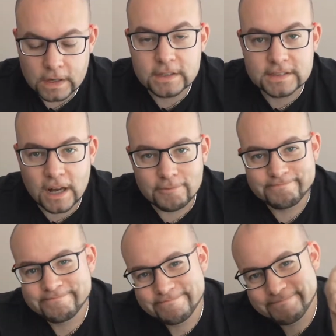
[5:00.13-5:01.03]
Et
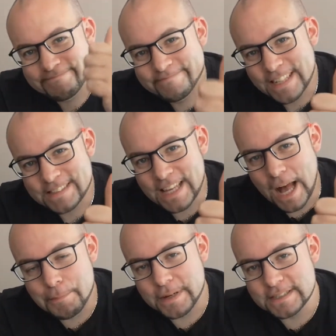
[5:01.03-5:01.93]
ça, c'est
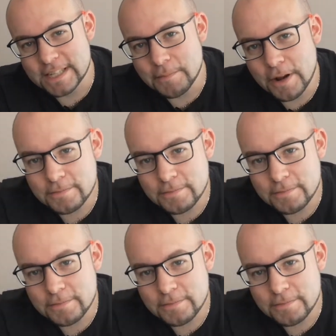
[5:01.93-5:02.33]
appréciable.